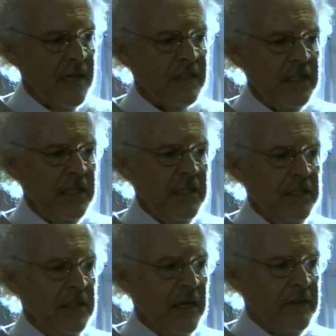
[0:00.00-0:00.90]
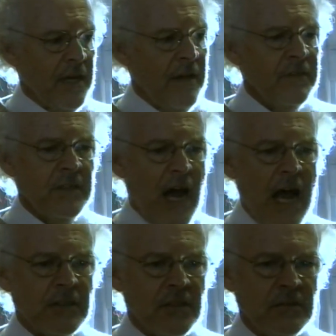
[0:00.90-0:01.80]
was Sie in Ihren Rändern
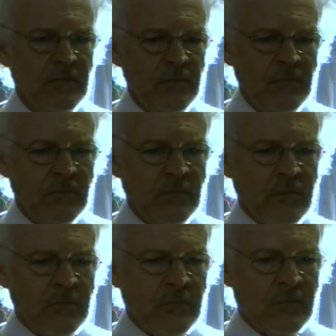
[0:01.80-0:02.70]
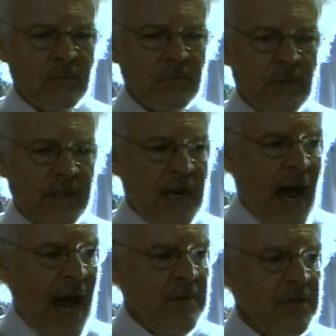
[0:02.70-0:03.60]
halten. Das
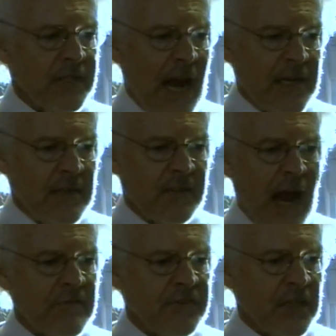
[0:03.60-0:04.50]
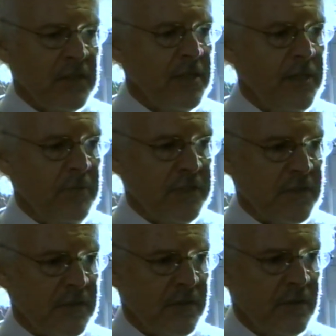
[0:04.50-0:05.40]
Geheimnis eines ganzen
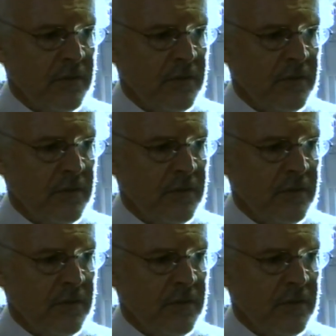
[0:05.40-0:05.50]
Lebens.